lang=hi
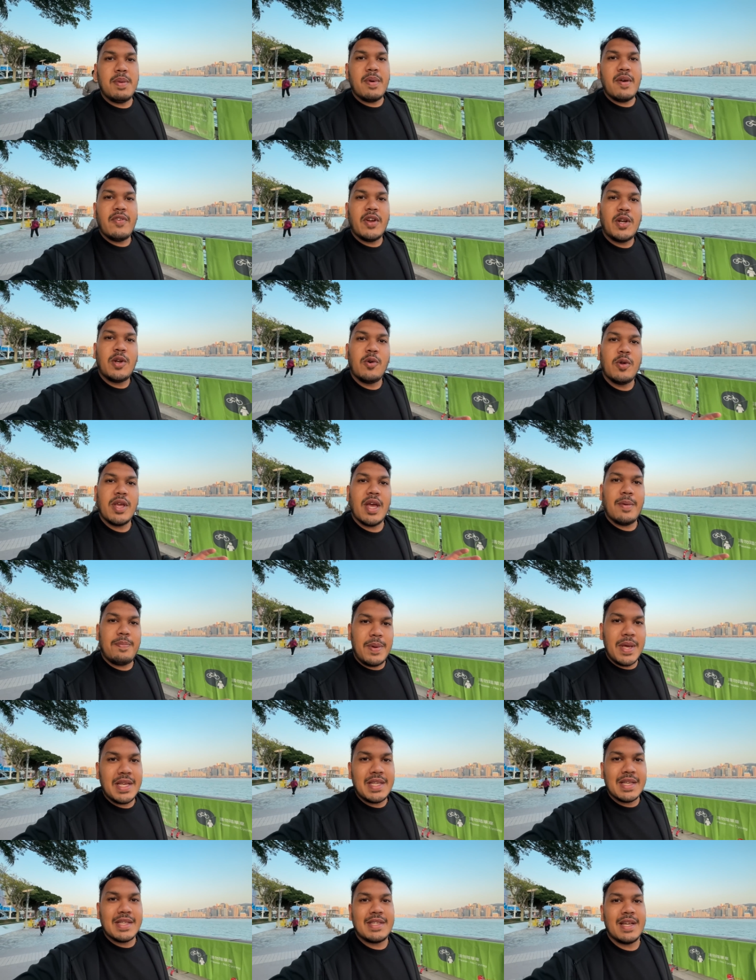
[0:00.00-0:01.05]
मैं विक्टोरिया
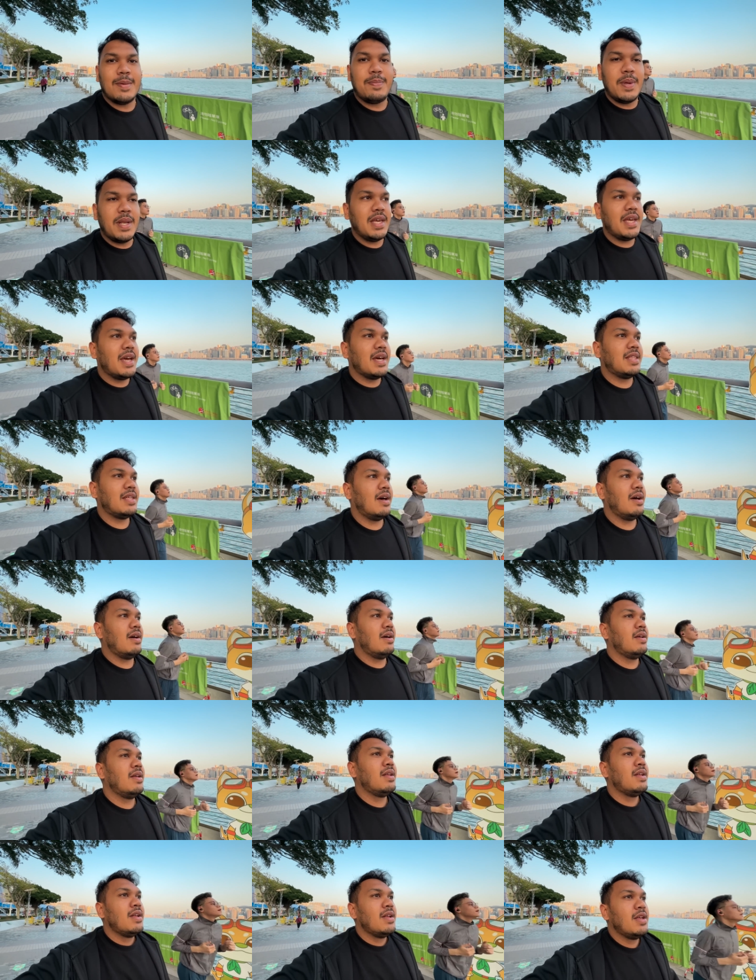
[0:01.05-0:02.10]
पीक सनसेट पे नहीं गया था
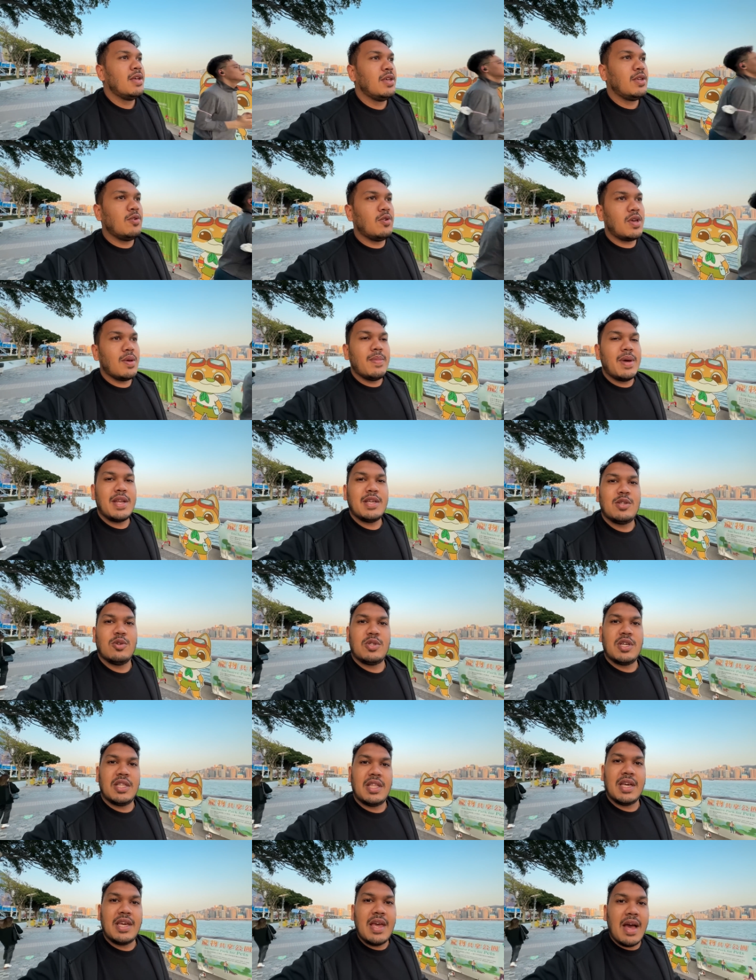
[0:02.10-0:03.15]
क्योंकि मैंने सोचा
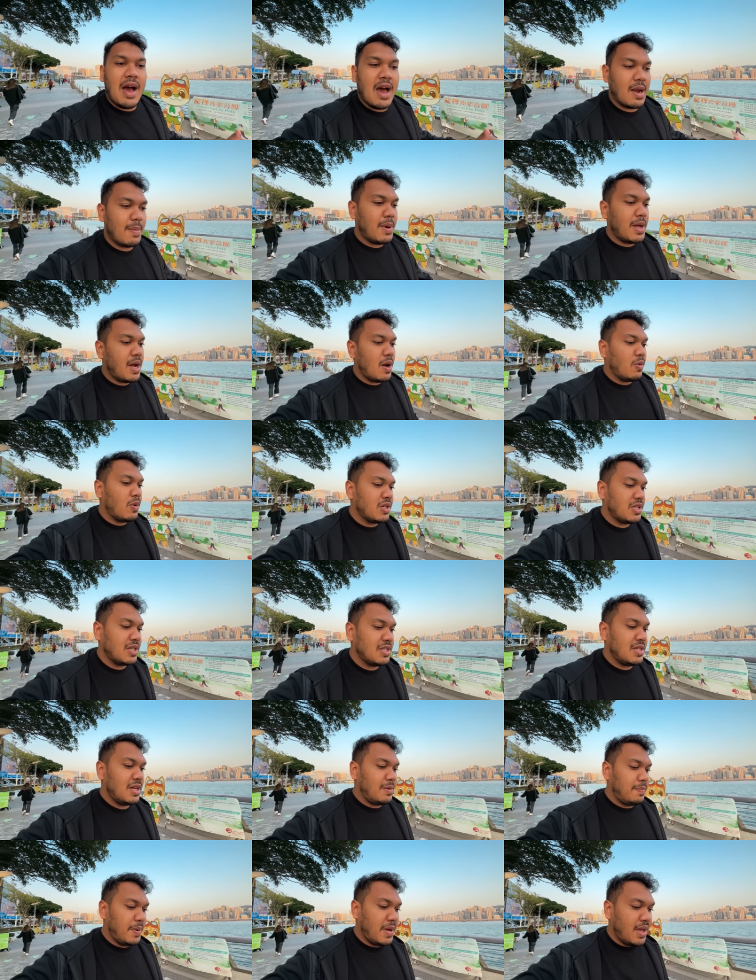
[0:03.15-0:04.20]
था कि हार्बर आऊँगा
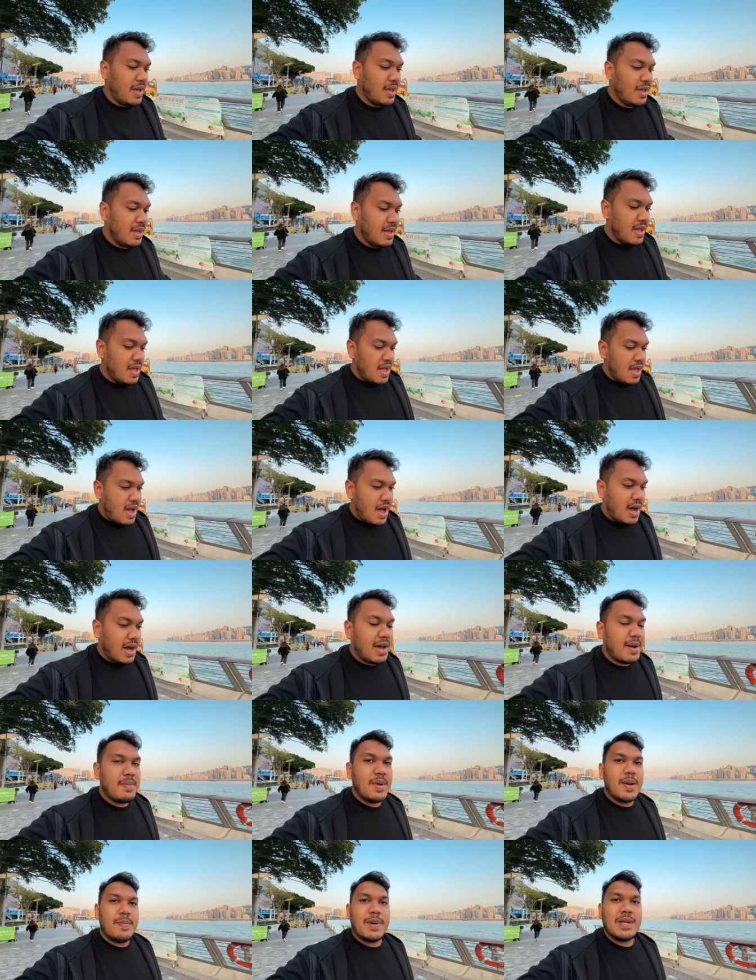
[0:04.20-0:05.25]
सनसेट पे अगर
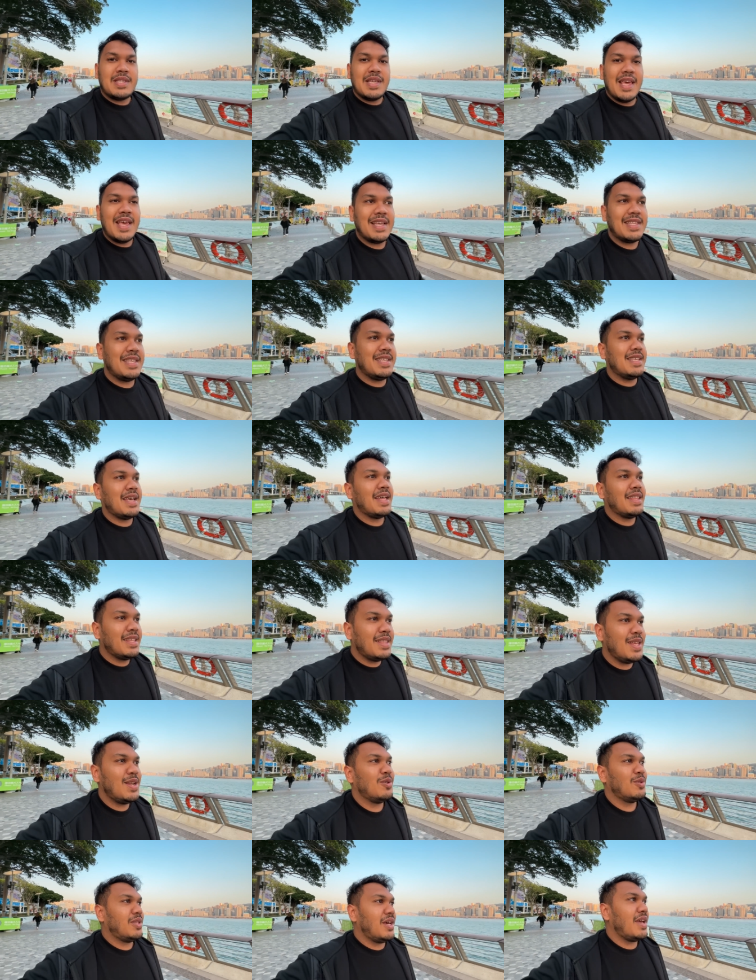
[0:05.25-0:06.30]
मेरे पास एक से ज़्यादा दिन
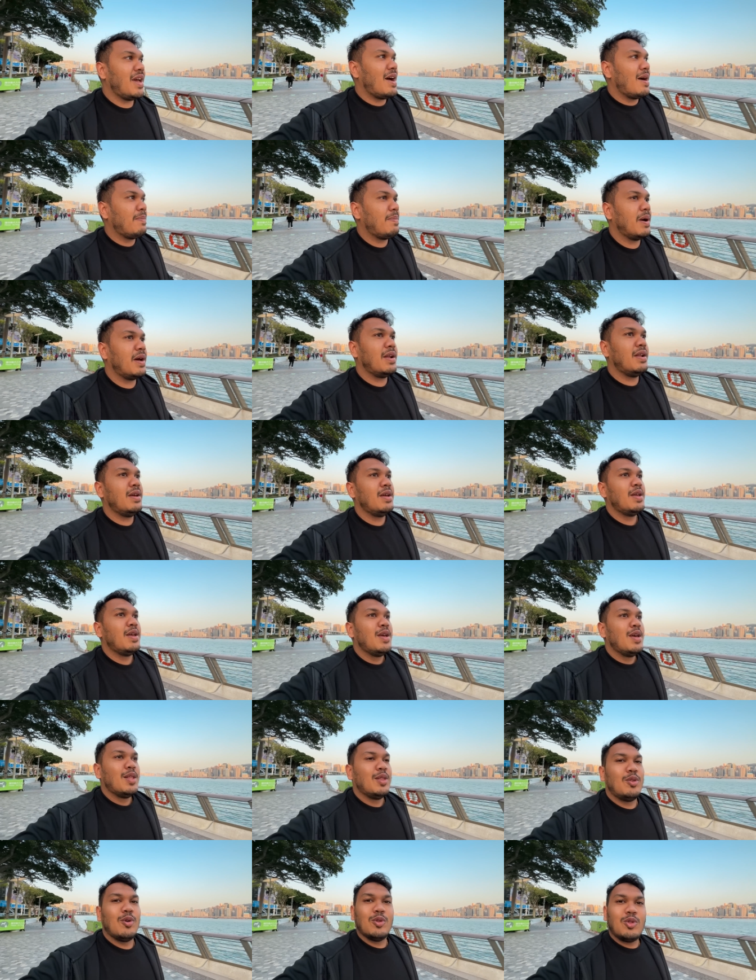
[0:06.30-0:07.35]
होता यहाँ पर
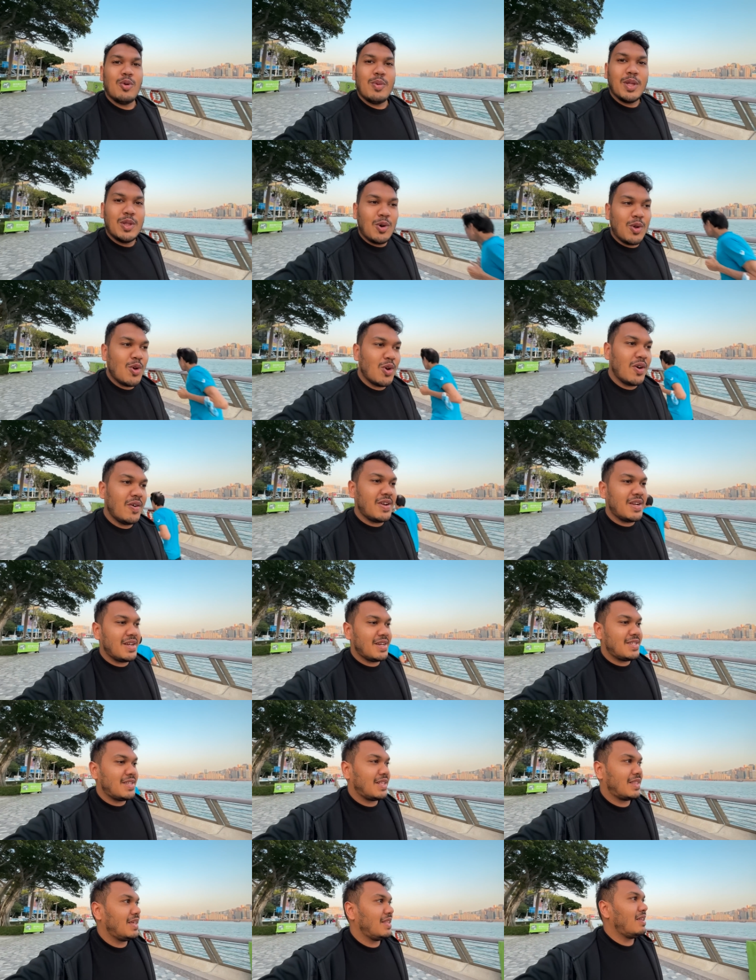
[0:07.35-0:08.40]
तो तो मैं दोनों कवर कर
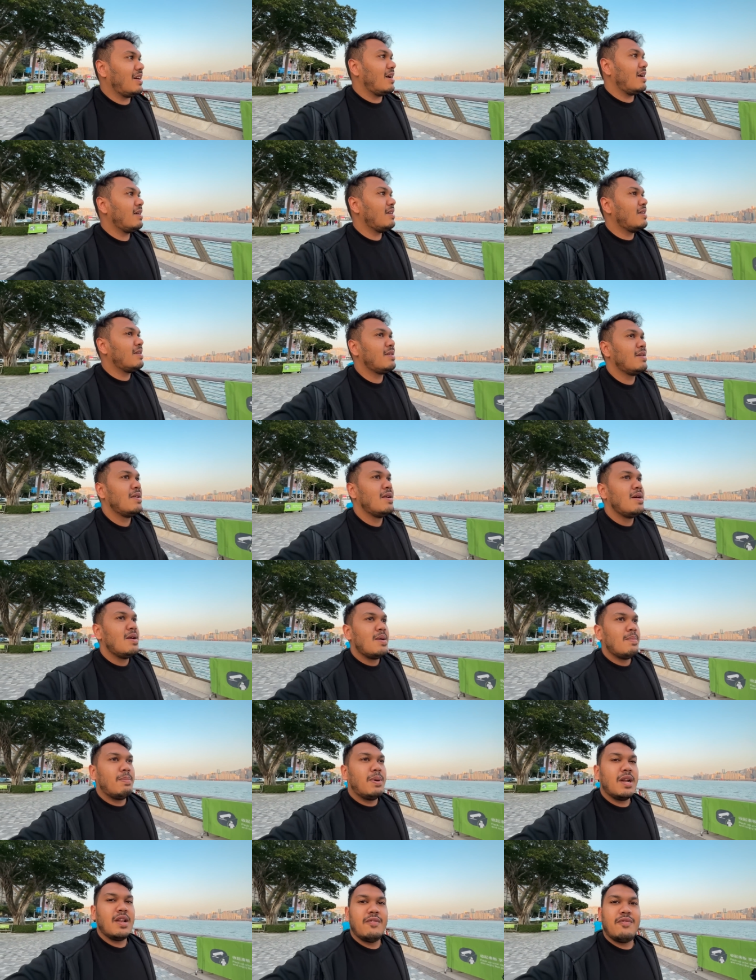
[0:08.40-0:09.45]
सकता था
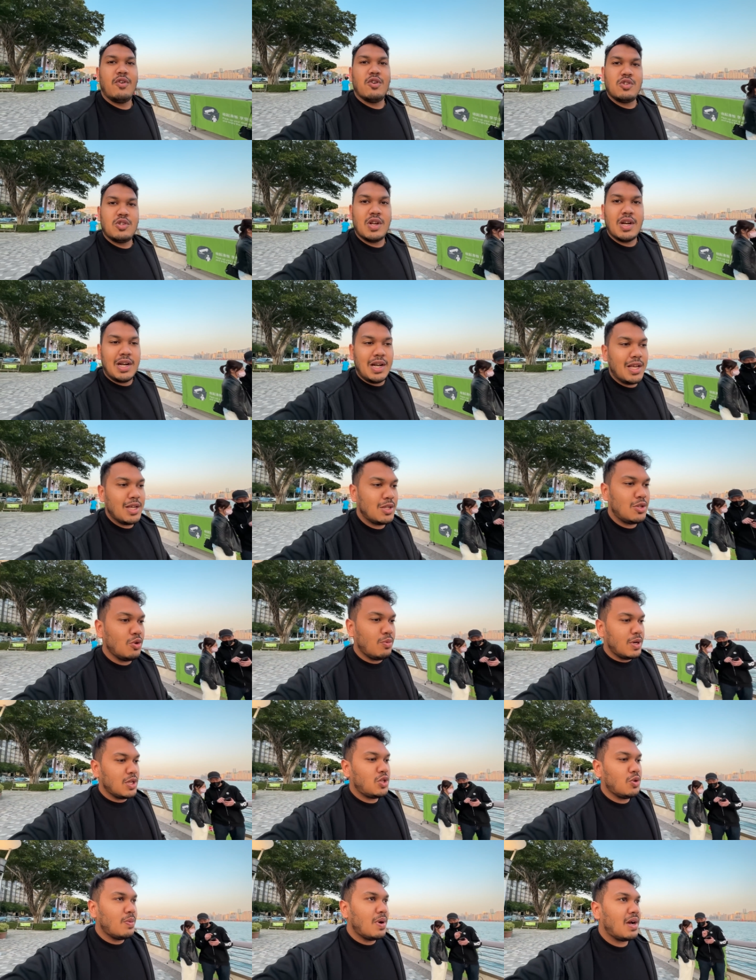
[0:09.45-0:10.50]
बट अनफॉर्चुनेटली सुबह
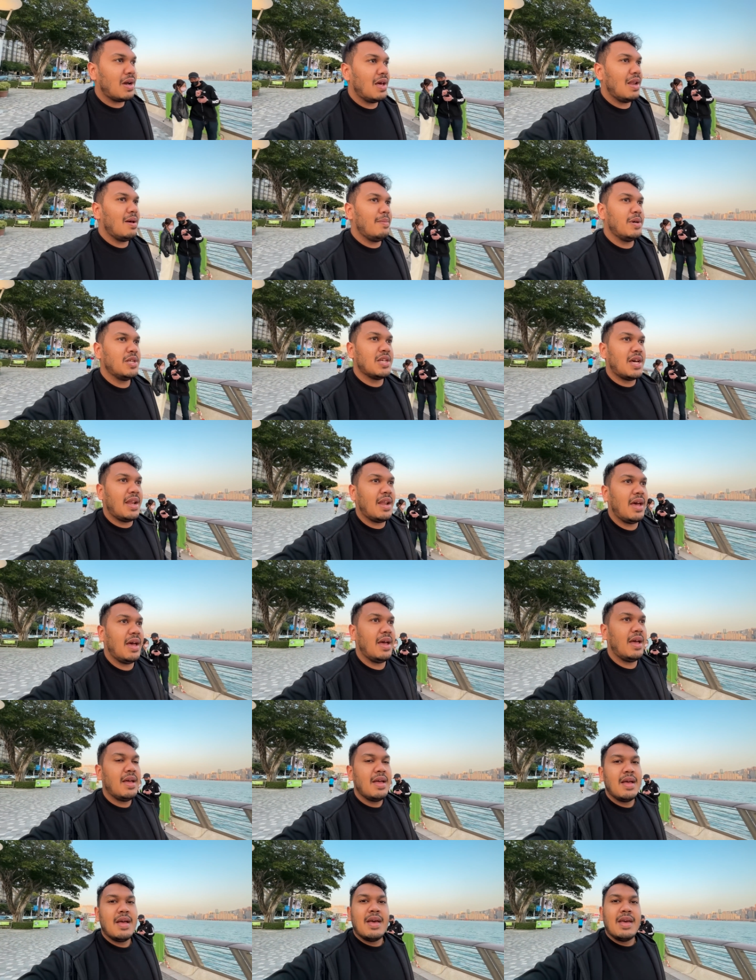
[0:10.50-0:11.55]
सुबह कल हमें जाना है
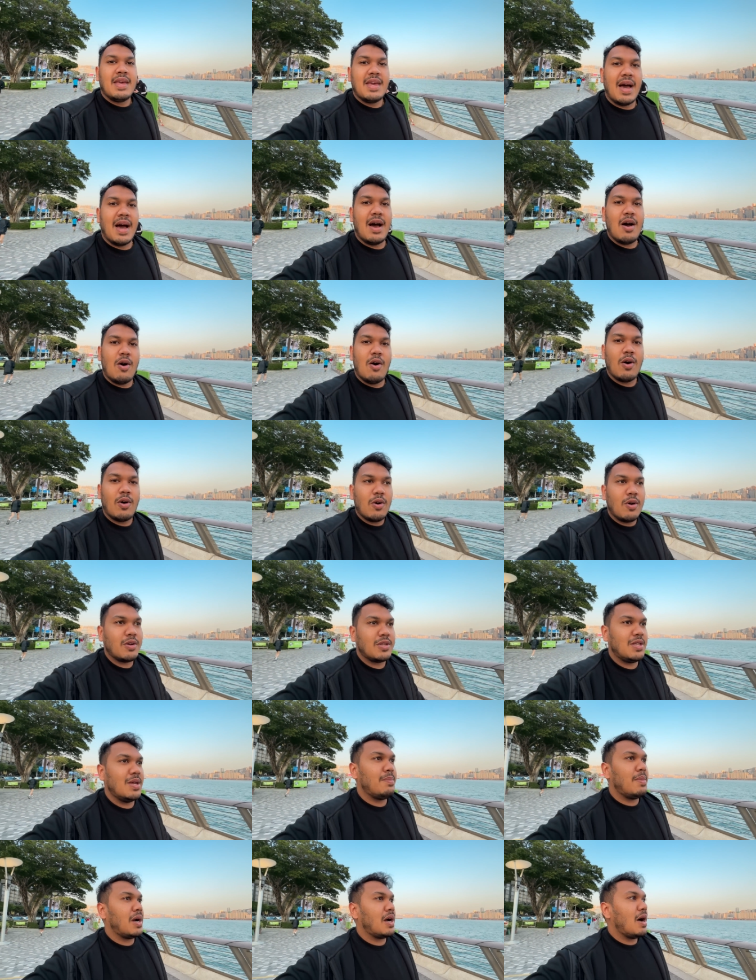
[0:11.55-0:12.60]
यहाँ हांगकॉन्ग से
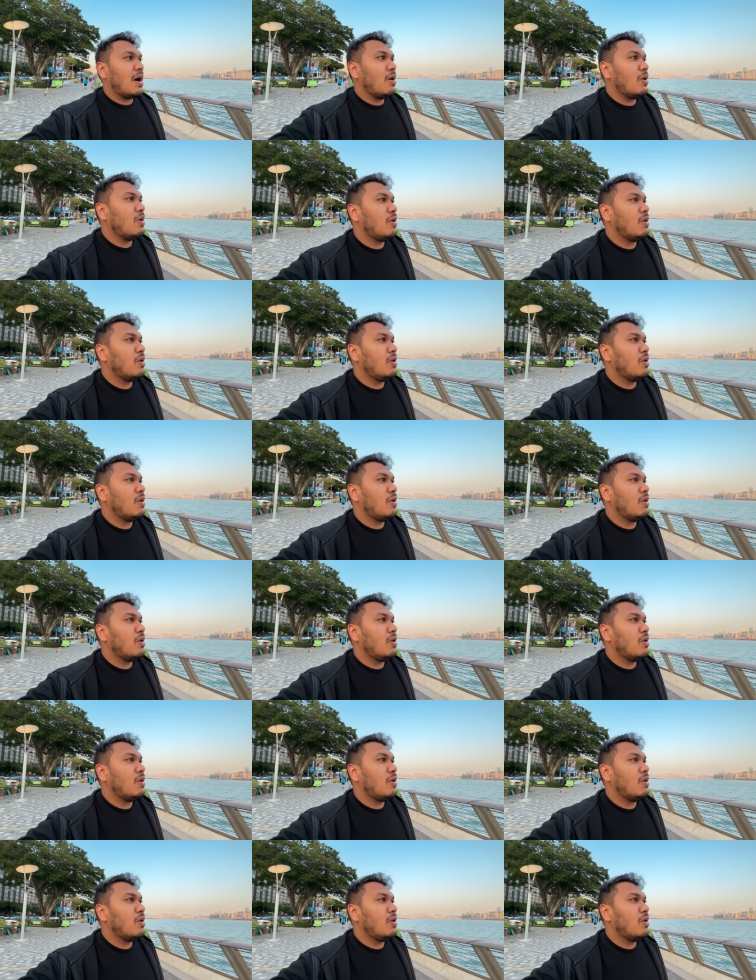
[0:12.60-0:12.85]
मकाओ